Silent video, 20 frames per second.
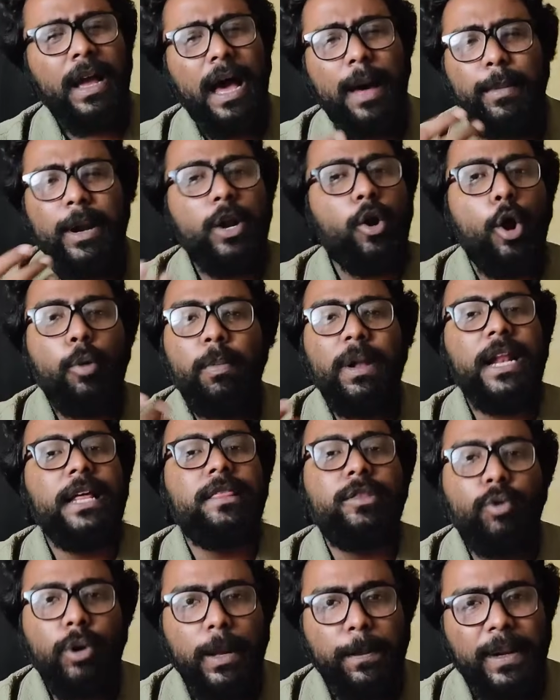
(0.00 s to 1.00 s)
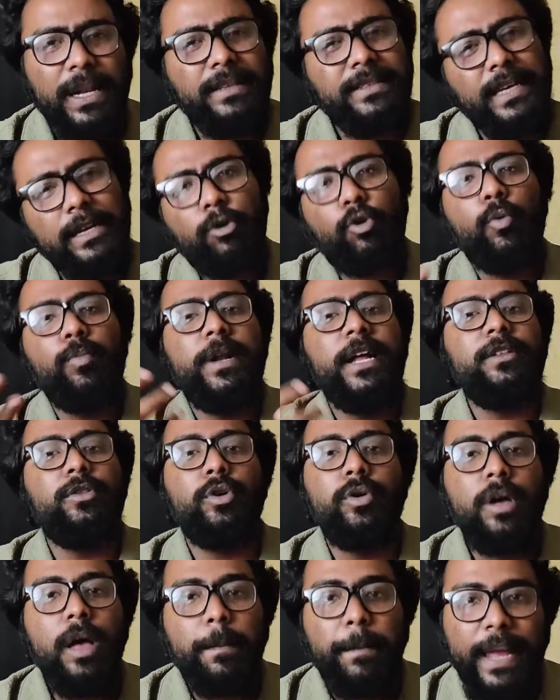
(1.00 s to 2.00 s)
আমরা নর্মালাইজ করে ফেলেছি এরকমটাই তো
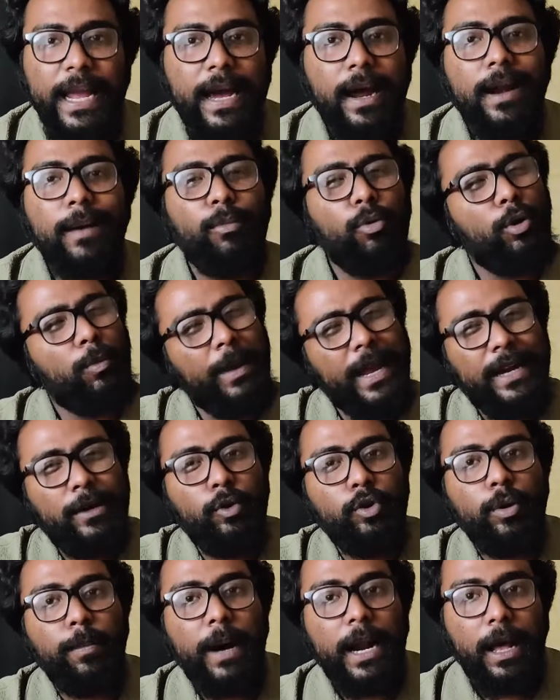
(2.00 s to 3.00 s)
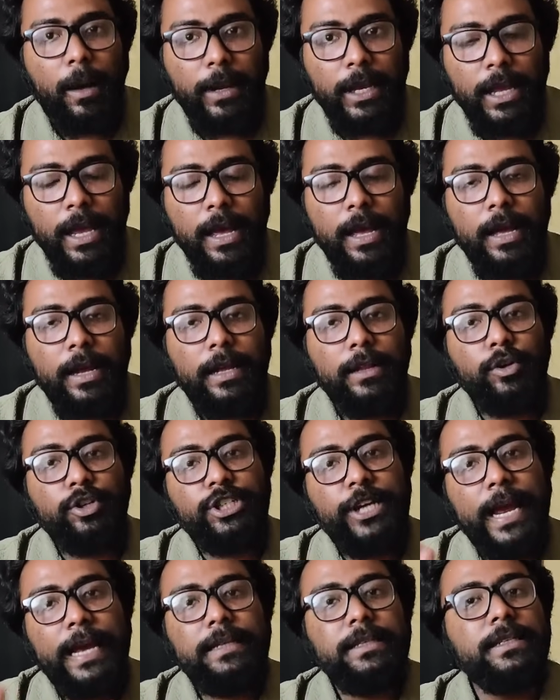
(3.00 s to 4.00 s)
মেকাররা বলবে একটু তো বাড়াবে কিন্তু
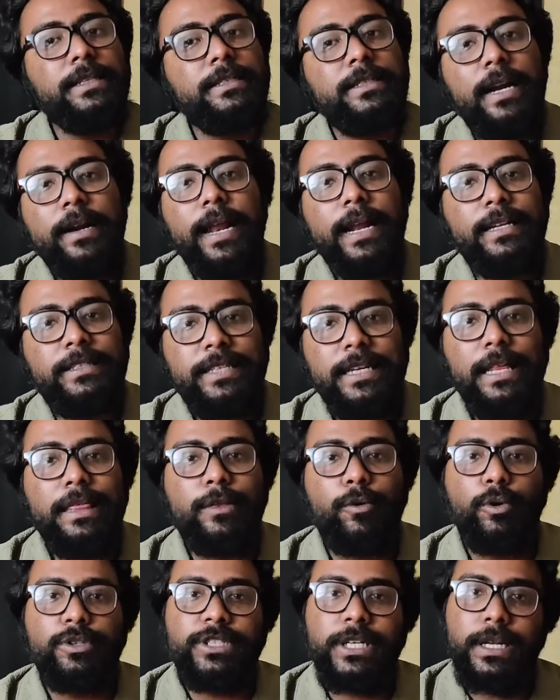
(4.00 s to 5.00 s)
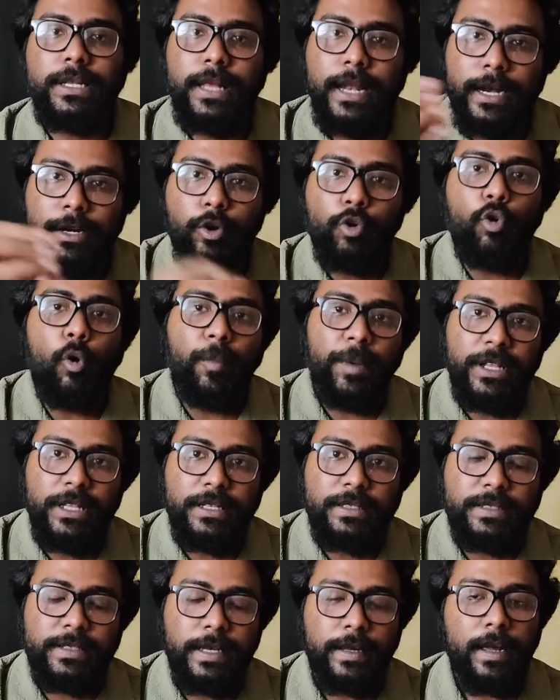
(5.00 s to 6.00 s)
সেই জিনিসটা রেড চিলিজ করছে না তার একটু কমিয়ে
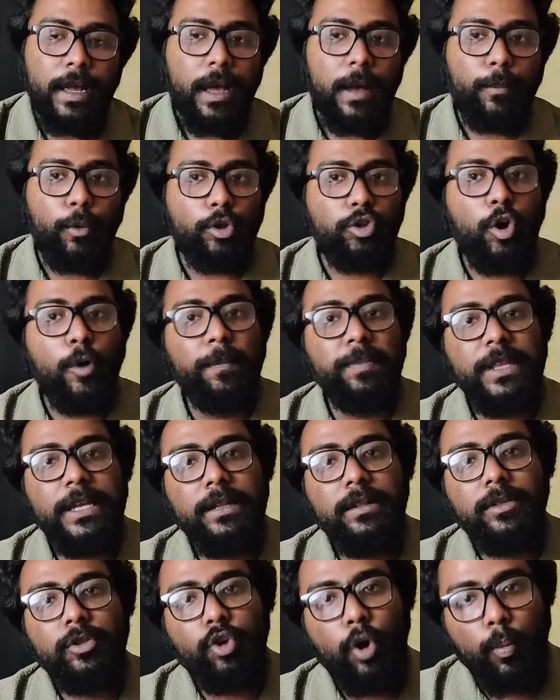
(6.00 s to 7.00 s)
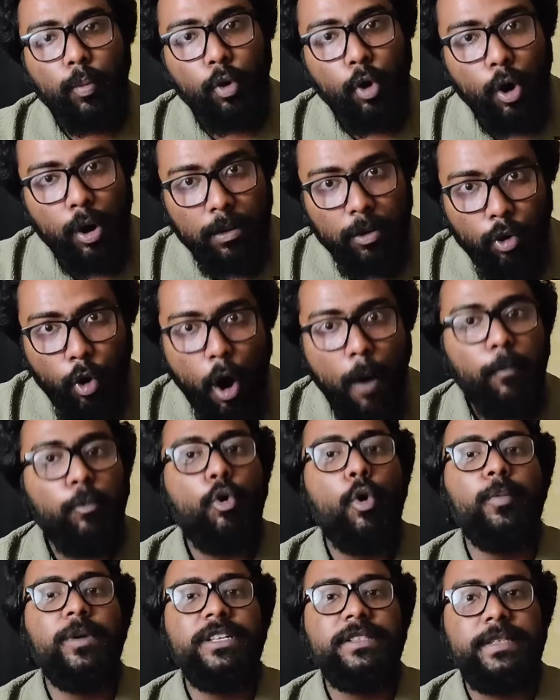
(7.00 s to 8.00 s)
দিচ্ছে প্রথম দিন তবুও কম
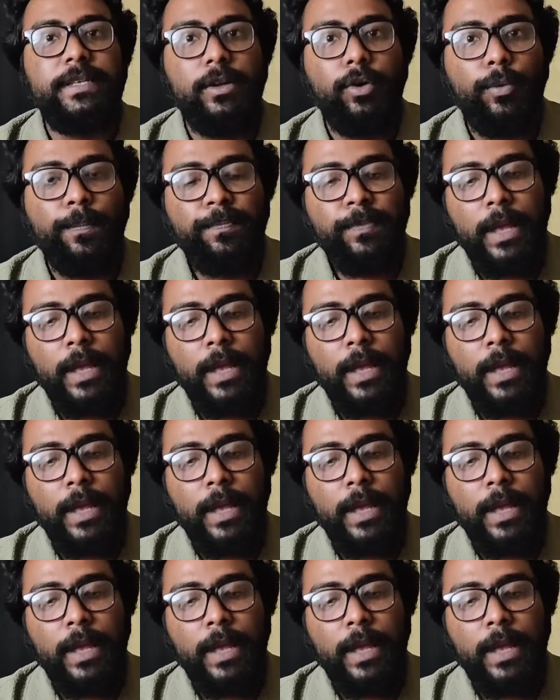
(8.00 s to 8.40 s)
কমিয়েছিল